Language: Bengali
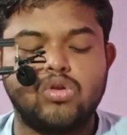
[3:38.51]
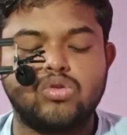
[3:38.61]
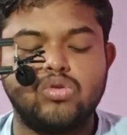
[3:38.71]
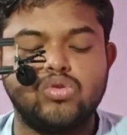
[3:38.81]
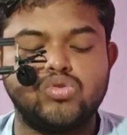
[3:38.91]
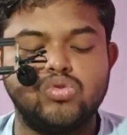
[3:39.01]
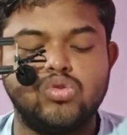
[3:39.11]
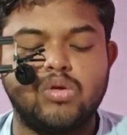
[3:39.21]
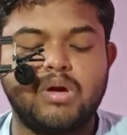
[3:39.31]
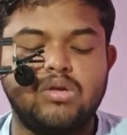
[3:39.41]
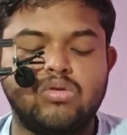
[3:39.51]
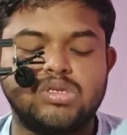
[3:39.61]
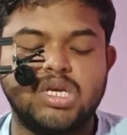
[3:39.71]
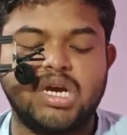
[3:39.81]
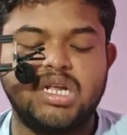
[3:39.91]
অত্যন্ত সুন্দর বালক
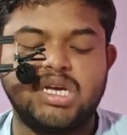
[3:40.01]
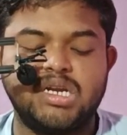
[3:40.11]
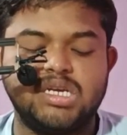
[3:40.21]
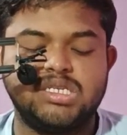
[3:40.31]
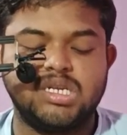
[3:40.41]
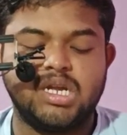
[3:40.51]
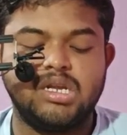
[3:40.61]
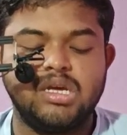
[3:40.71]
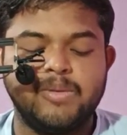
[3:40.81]
সেখানে দাঁড়িয়েছিলেন